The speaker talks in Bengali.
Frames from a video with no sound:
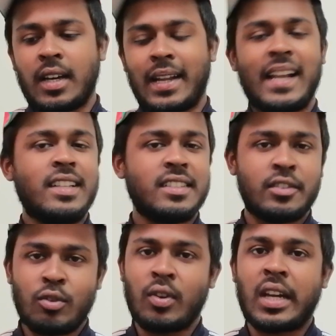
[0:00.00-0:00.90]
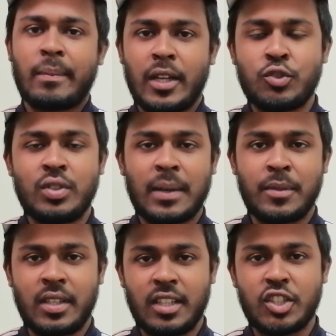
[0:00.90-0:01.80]
আর আইটি স্কোর লাগবে না যদি
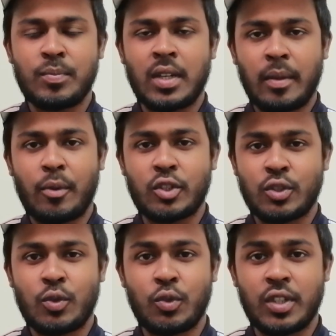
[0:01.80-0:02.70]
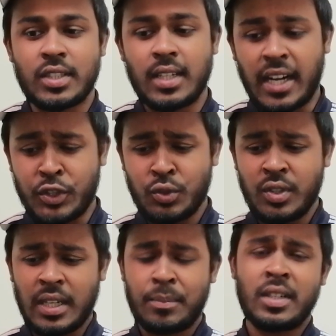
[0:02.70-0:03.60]
আপনি ইংলিশ মিডিয়ামে পড়াশোনা করতে চান আর
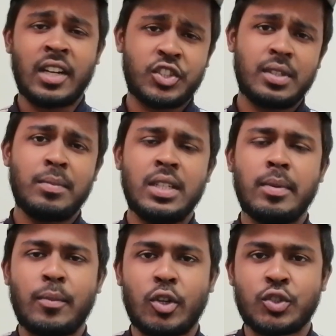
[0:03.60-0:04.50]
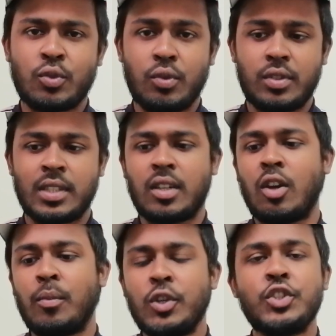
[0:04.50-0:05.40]
যদি আপনি রাশিয়ান মিডিয়ামে পড়াশোনা করতে চান
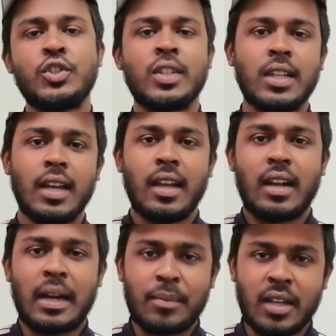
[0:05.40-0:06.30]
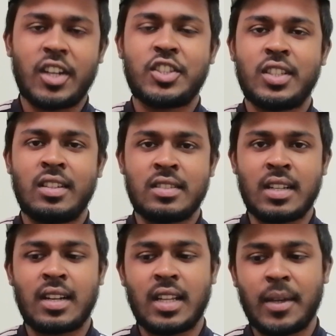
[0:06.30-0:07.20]
তাহলে অবশ্যই আপনার রাশিয়ান
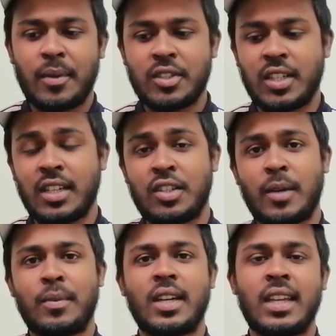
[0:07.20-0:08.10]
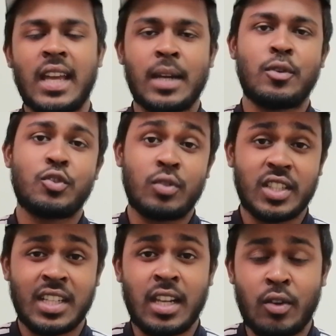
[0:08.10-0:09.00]
জানা লাগবে সেক্ষেত্রে আপনাকে এক বছর
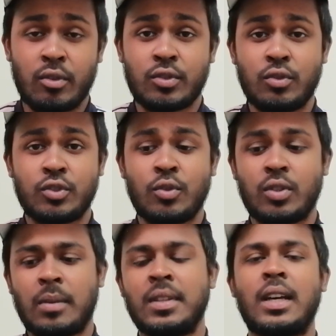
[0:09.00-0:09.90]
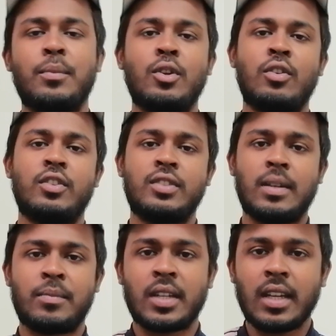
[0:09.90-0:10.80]
রাশিয়ান ল্যাঙ্গুয়েজ কোর্স করতে হবে তারপরে অনার্সে
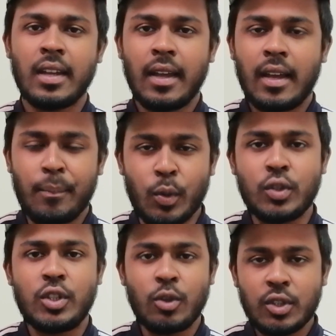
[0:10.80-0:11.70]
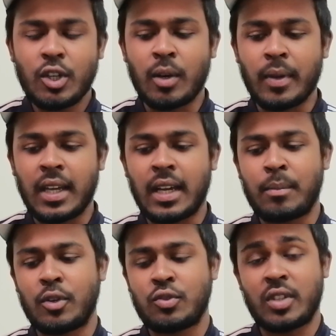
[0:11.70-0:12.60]
আপনাকে ভর্তি হতে হবে এক
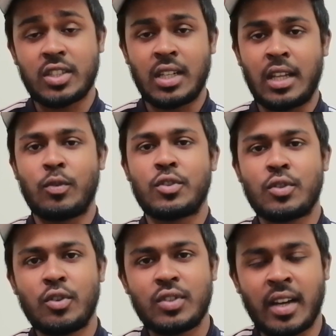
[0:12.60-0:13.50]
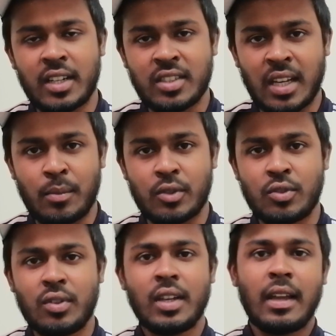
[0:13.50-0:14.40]
বছর রাশিয়ান ল্যাঙ্গুয়েজ কোর্স আর চার
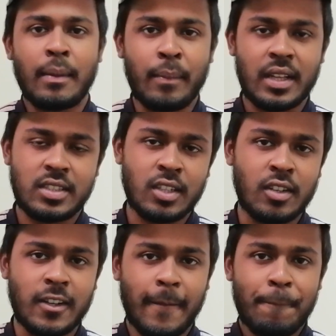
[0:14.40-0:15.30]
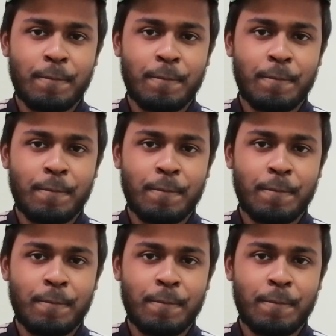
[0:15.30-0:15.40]
বছর ব্যাচেলার